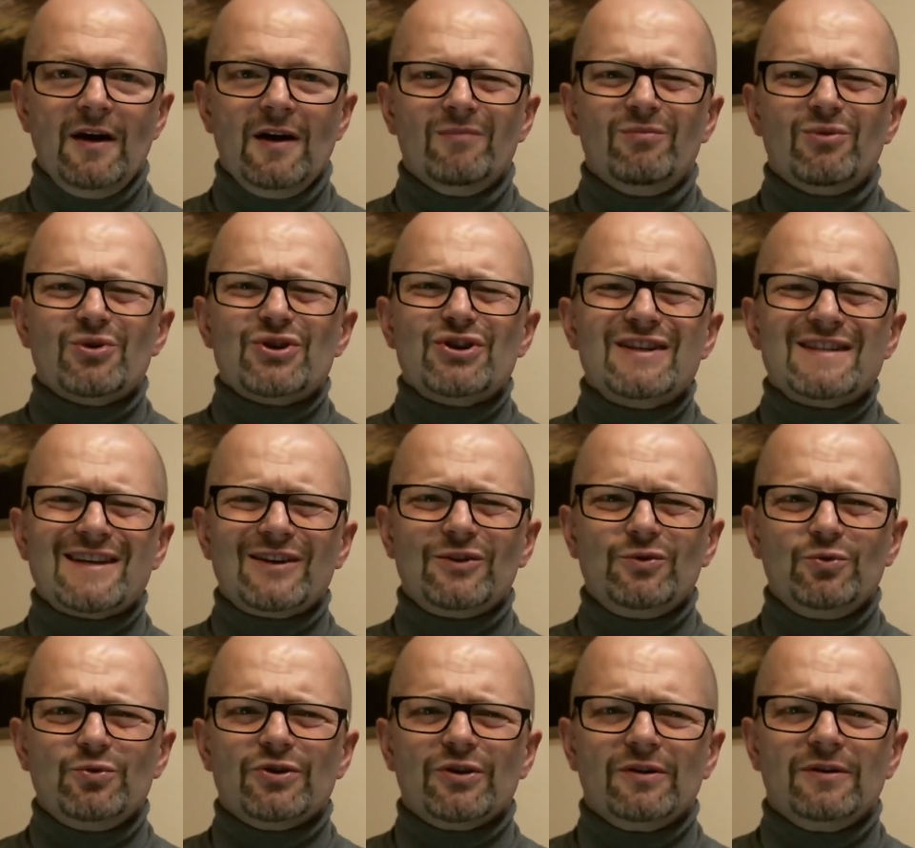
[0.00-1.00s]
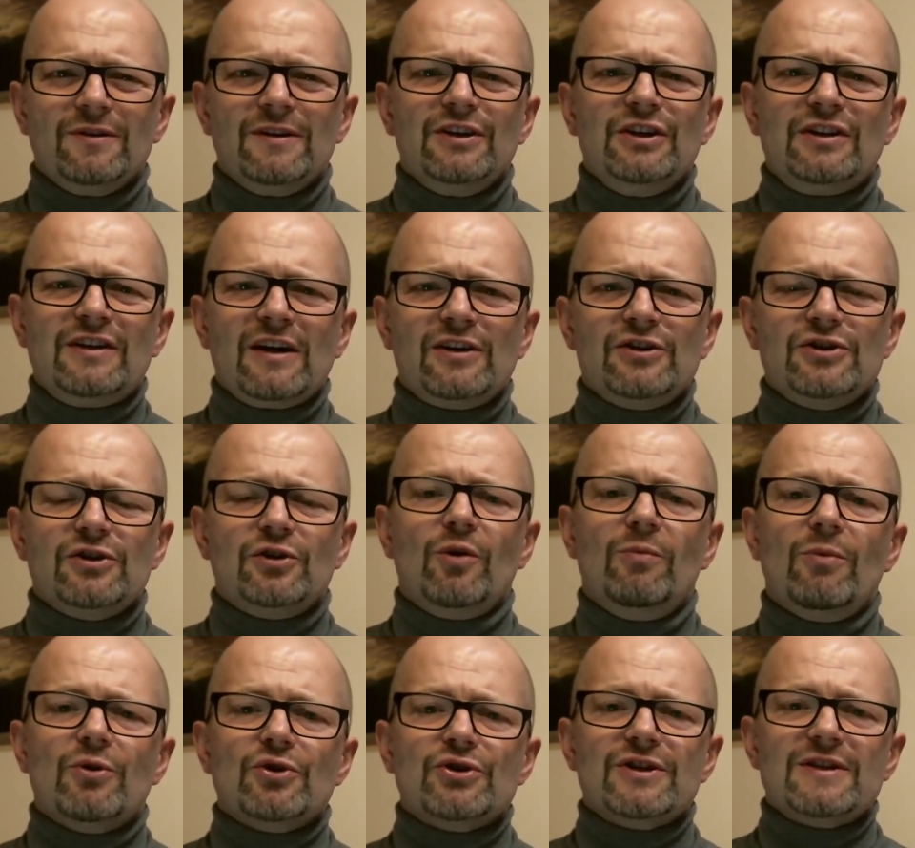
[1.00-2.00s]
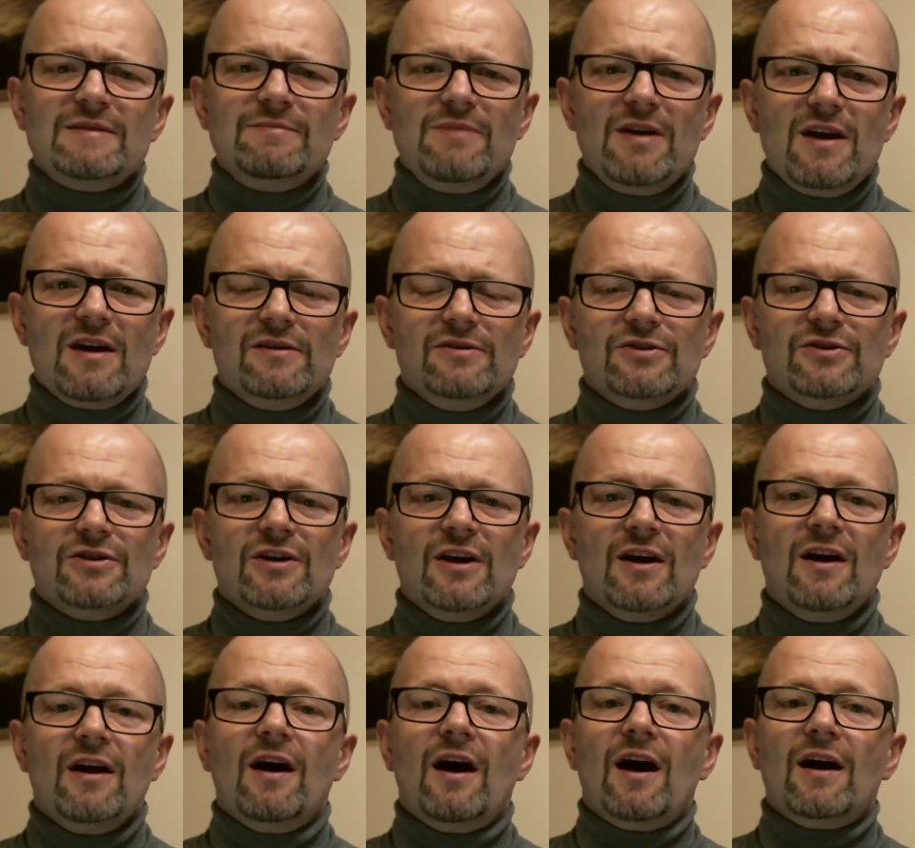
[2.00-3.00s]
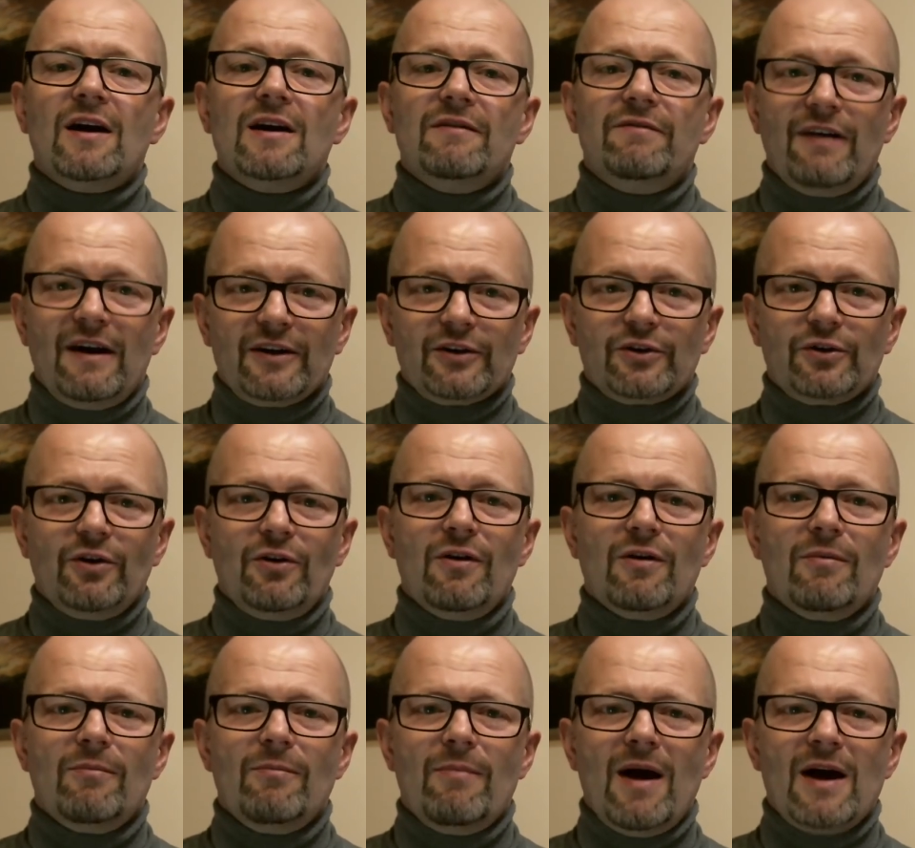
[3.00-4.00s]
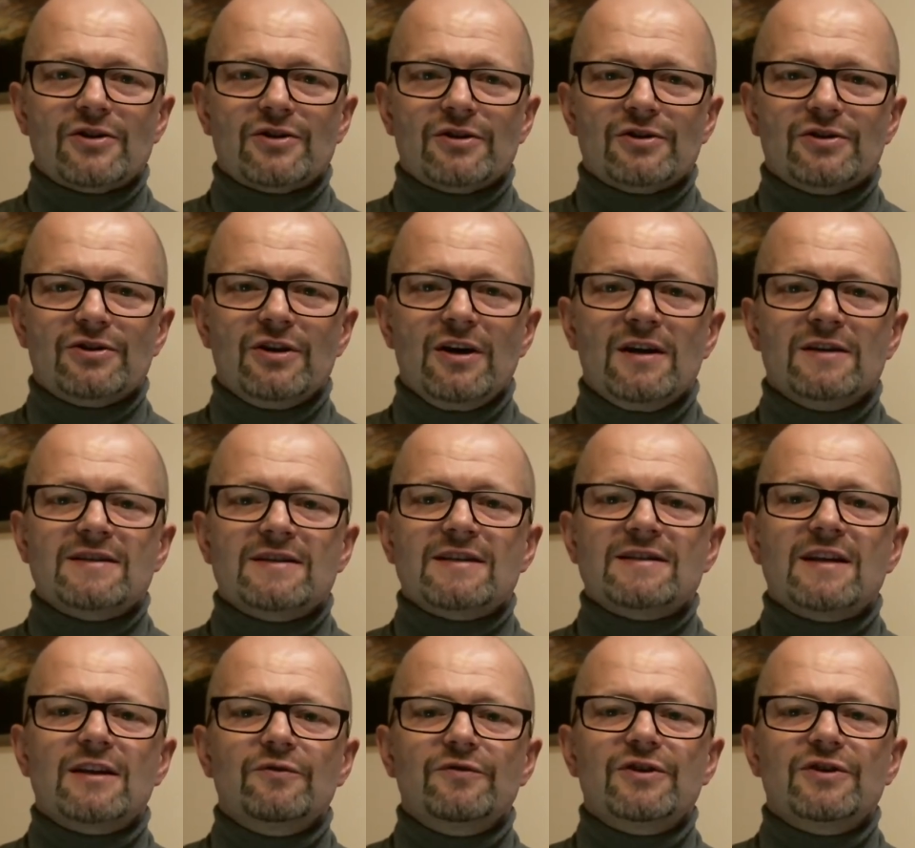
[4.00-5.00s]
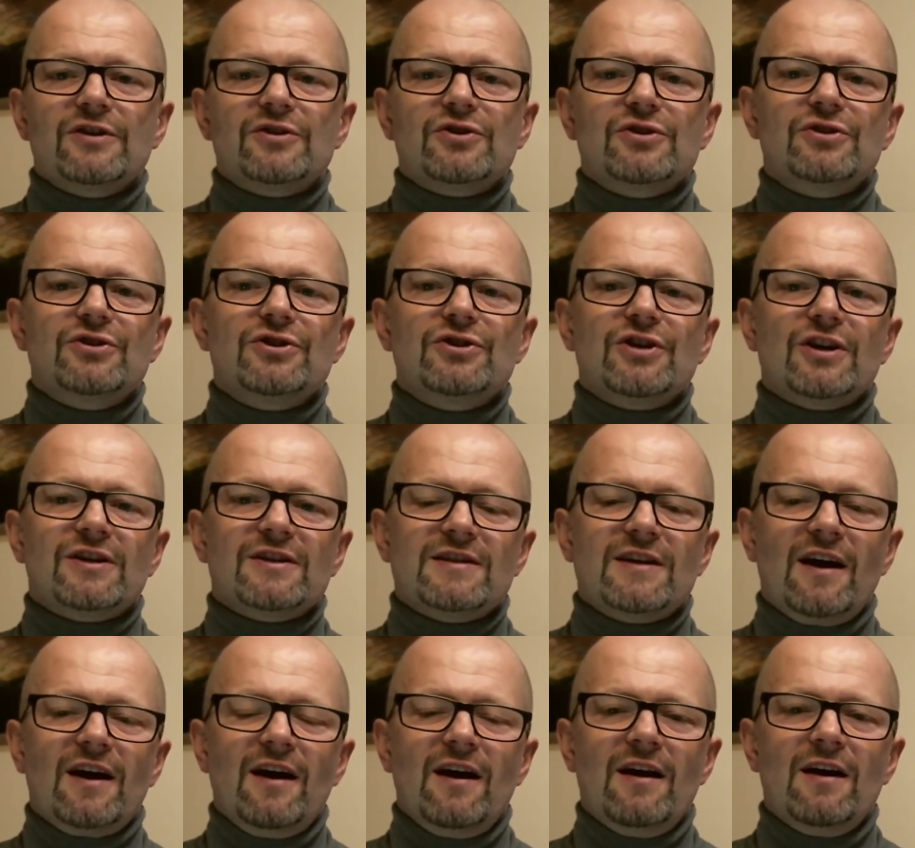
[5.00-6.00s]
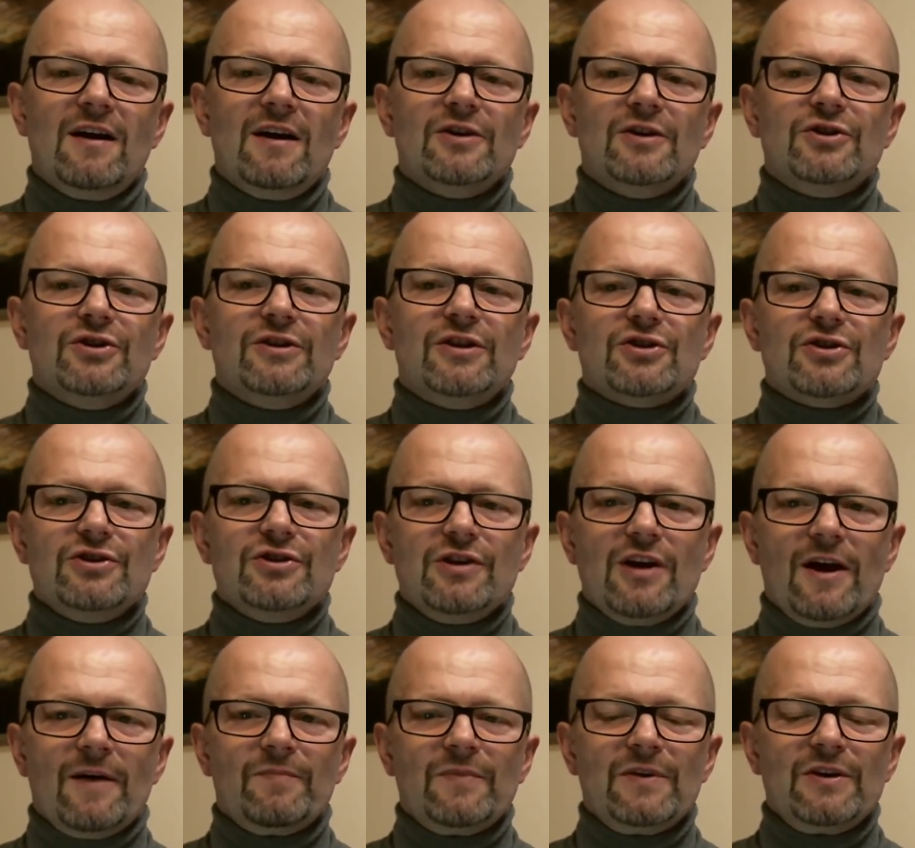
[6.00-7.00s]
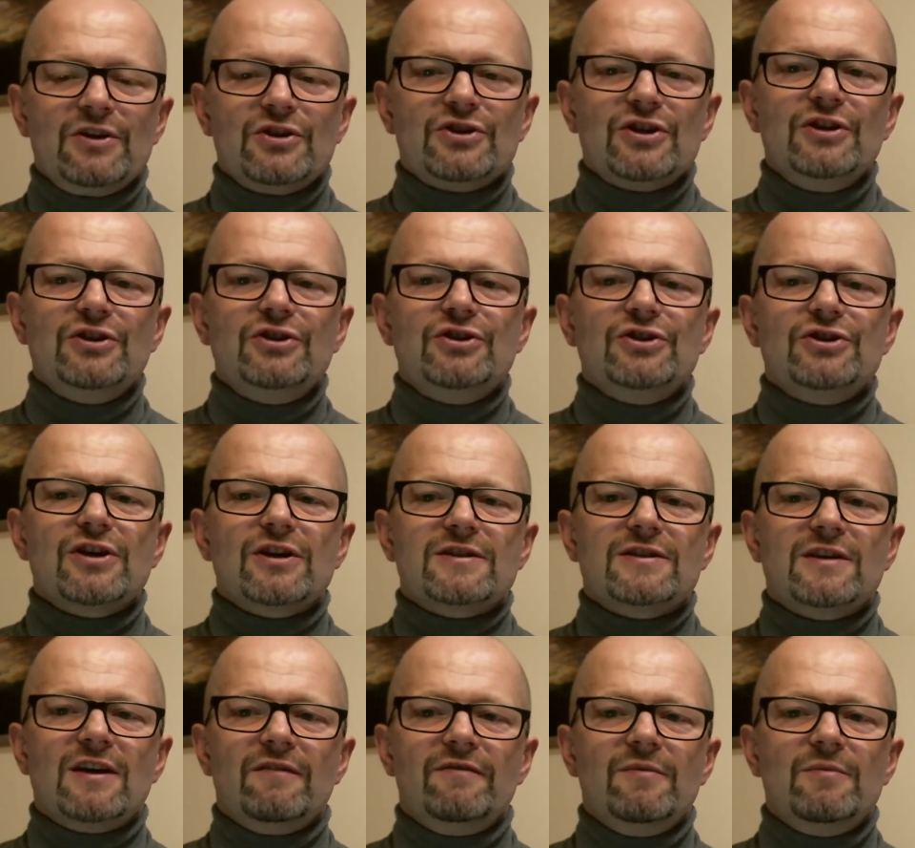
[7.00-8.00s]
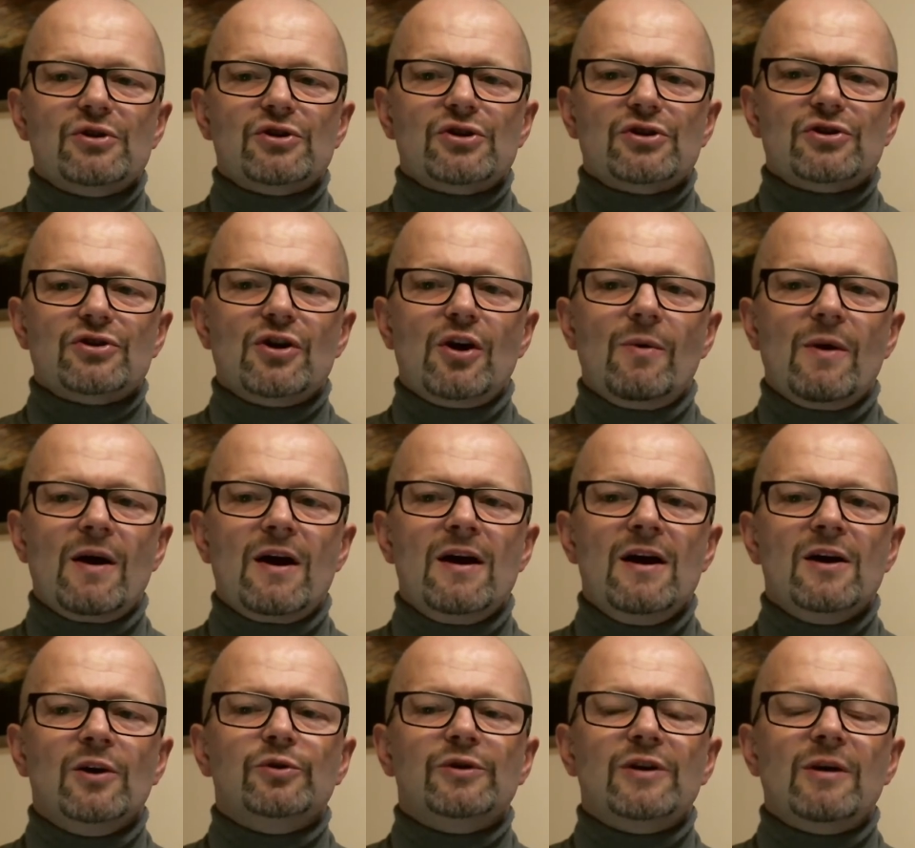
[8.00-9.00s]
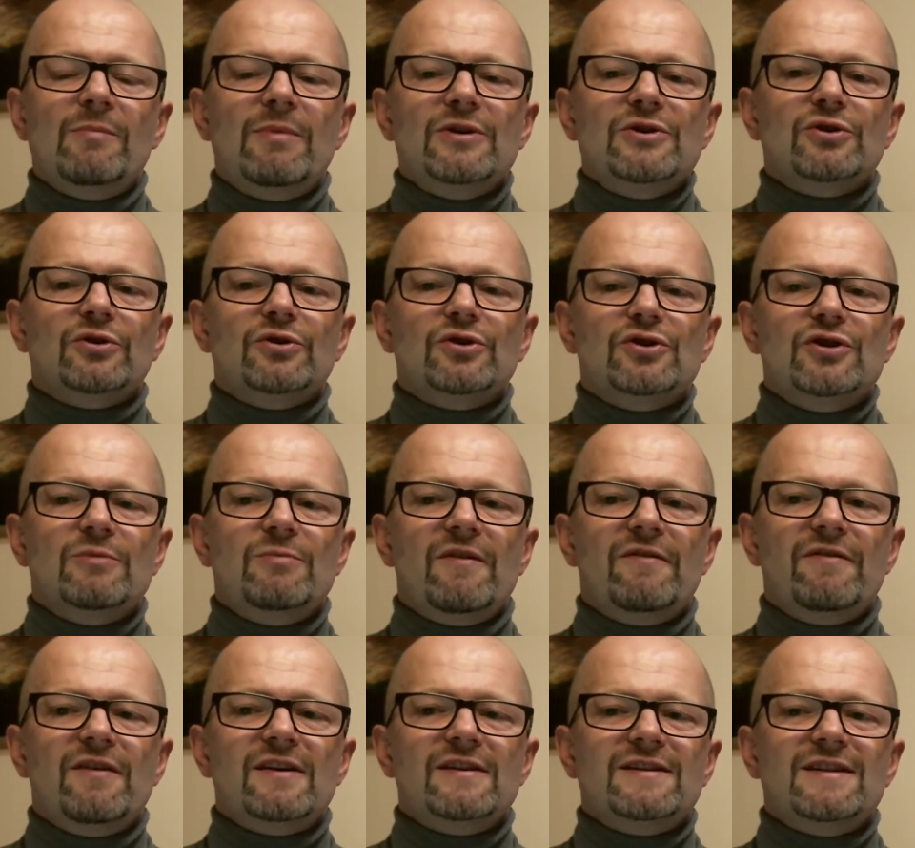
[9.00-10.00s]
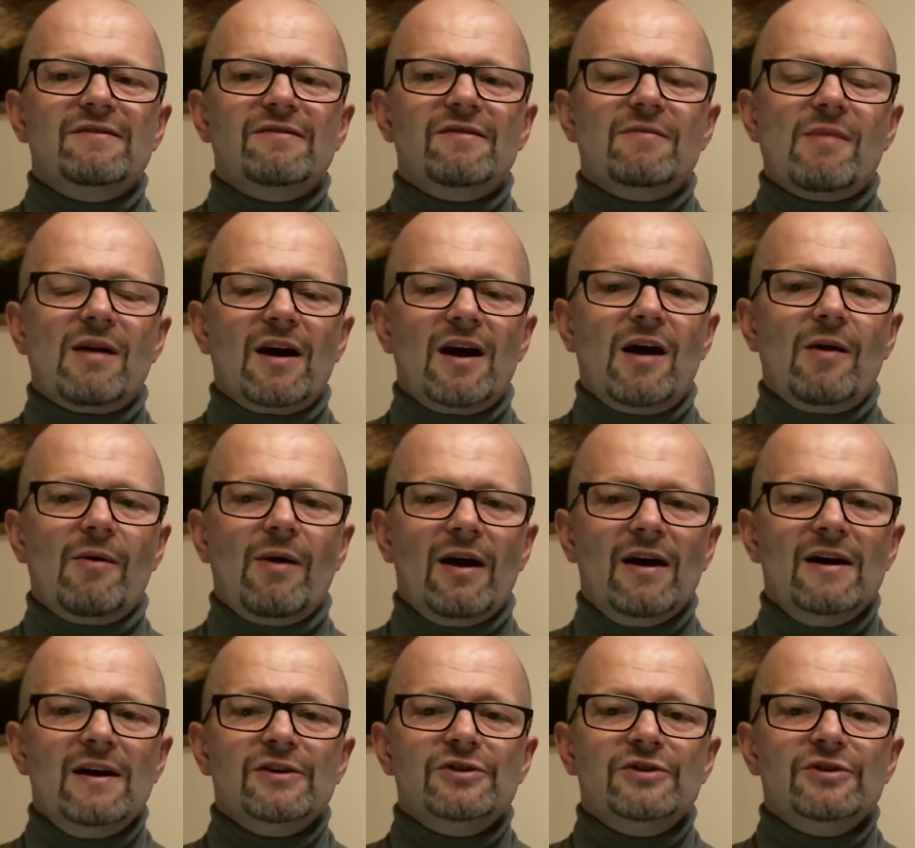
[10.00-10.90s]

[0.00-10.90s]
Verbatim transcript: Może nie za dużo i tak się to może zmienić, ale warto marzyć. Zastanów się, czy ci się chce, czy też nie. Jeżeli ci się chce, wybierz szkołę, która będzie od ciebie więcej wymagała.